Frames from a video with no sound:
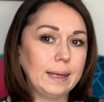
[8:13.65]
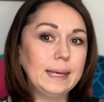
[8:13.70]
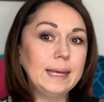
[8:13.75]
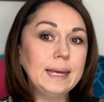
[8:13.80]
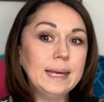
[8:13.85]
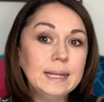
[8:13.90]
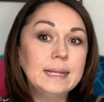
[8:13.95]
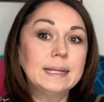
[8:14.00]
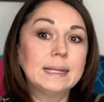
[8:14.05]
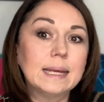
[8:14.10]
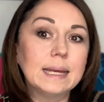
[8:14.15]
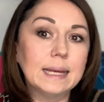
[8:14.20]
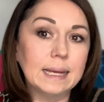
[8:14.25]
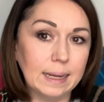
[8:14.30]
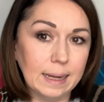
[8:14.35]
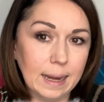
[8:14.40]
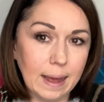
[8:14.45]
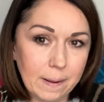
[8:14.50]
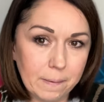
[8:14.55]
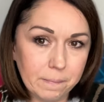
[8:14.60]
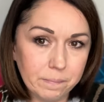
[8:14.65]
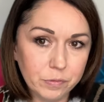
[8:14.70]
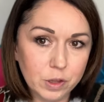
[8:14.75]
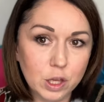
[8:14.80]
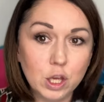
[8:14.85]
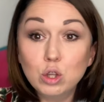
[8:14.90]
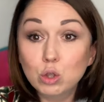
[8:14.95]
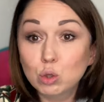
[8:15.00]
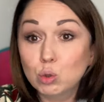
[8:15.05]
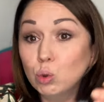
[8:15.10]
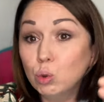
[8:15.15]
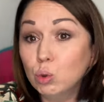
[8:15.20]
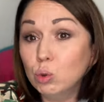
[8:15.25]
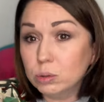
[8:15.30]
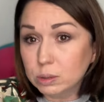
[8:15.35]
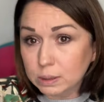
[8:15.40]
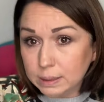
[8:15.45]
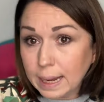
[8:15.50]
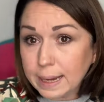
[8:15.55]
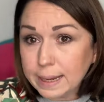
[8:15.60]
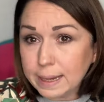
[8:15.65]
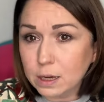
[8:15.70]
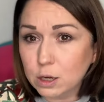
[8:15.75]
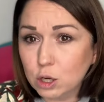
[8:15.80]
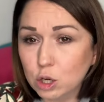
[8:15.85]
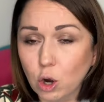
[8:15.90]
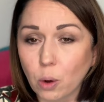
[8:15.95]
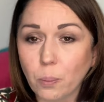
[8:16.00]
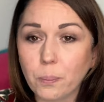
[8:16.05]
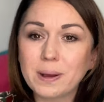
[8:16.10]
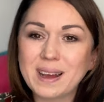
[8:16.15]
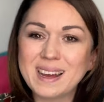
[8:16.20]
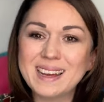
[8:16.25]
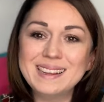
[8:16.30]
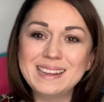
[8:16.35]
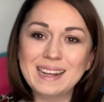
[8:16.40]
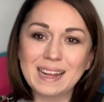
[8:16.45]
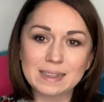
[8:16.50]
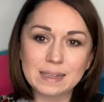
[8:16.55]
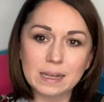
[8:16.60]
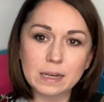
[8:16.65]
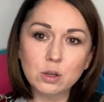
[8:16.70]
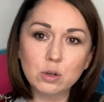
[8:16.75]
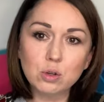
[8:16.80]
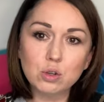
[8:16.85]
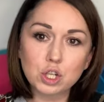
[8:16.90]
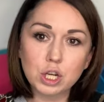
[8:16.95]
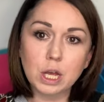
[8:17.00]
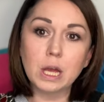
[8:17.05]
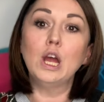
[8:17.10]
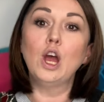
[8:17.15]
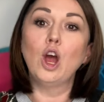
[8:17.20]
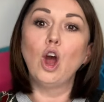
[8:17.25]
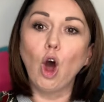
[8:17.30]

I tyle. I tu daję kropkę, dlatego że